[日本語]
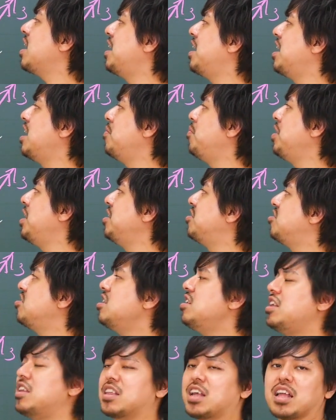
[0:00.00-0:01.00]

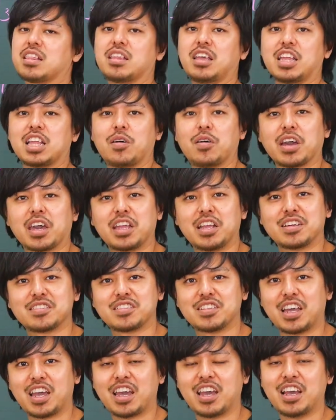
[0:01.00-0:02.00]
ABC になっていたわけで
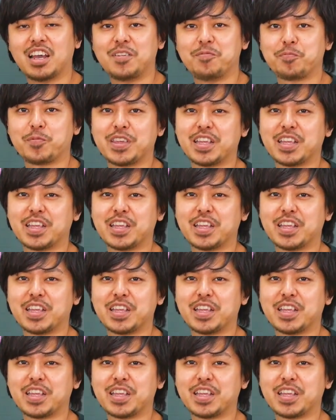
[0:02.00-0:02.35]
すね。